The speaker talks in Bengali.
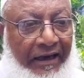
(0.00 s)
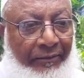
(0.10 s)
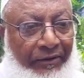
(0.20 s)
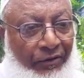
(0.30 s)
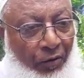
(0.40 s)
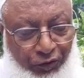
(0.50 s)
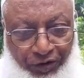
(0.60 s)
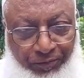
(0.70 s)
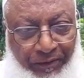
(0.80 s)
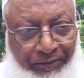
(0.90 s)
আমি
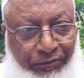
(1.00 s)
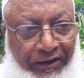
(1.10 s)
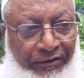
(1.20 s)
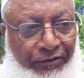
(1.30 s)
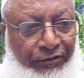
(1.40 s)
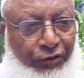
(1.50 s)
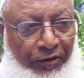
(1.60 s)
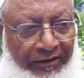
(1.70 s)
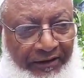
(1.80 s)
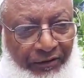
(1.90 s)
অবসরপ্রাপ্ত একজন
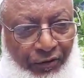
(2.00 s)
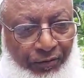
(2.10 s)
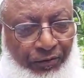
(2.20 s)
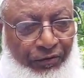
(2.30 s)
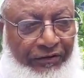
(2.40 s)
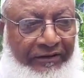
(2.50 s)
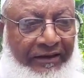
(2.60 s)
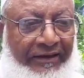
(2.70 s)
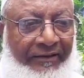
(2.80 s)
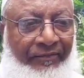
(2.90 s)
সরকারি
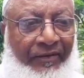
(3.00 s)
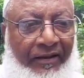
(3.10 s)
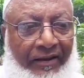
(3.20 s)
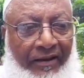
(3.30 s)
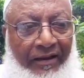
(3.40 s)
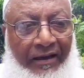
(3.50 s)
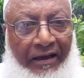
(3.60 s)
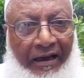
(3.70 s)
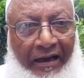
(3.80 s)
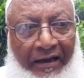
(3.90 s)
কর্মকর্তা
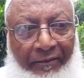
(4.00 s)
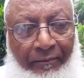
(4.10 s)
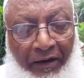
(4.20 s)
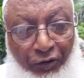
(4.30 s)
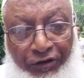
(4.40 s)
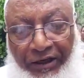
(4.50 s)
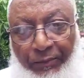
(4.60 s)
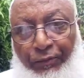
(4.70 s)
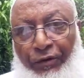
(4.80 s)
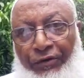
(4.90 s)
আর মানুষের
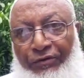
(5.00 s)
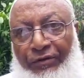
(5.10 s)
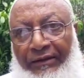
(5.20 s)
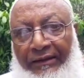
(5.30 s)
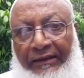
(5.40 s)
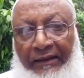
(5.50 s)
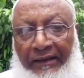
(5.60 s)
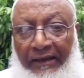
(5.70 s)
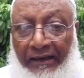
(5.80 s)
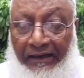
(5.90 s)
প্রয়োজনে
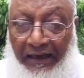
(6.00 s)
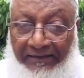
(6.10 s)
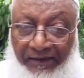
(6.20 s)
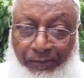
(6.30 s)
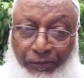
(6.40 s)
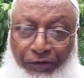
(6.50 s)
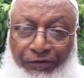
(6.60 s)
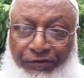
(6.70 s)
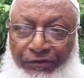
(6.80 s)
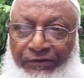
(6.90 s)
গাছের
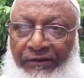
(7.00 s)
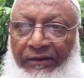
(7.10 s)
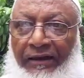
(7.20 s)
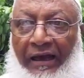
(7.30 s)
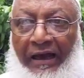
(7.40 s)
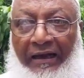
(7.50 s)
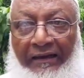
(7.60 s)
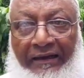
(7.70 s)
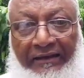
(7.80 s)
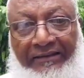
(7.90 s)
প্রয়োজন আর
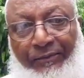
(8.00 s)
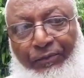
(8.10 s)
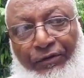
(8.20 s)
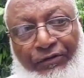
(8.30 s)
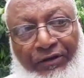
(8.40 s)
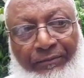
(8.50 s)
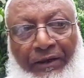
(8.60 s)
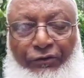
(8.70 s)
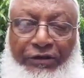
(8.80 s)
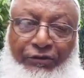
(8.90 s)
গাছের প্রয়োজনে
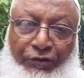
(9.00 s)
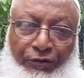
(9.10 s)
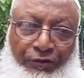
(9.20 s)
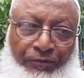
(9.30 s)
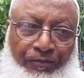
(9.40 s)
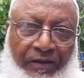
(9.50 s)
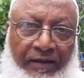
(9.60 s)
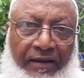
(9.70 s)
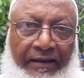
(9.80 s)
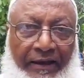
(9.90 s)
মানুষের জন্য
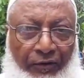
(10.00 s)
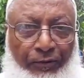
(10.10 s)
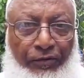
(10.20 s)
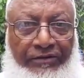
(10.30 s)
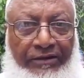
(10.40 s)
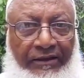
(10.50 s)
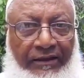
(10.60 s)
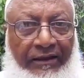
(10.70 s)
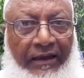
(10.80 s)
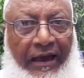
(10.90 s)
কেন বলছি
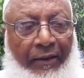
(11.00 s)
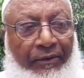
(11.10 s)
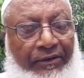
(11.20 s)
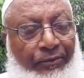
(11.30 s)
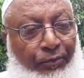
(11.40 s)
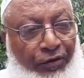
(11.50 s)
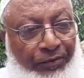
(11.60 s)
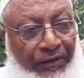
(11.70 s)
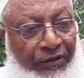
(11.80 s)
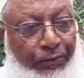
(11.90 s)
আমাদের
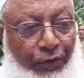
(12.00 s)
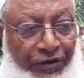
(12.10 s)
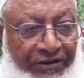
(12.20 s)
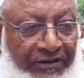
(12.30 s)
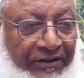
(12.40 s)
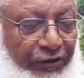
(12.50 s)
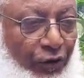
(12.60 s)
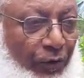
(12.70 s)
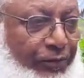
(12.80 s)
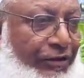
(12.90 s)
পরিবেশ পরিস্থিতি
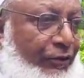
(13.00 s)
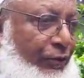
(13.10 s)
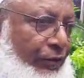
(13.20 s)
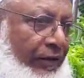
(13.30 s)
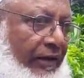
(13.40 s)
সব কিছু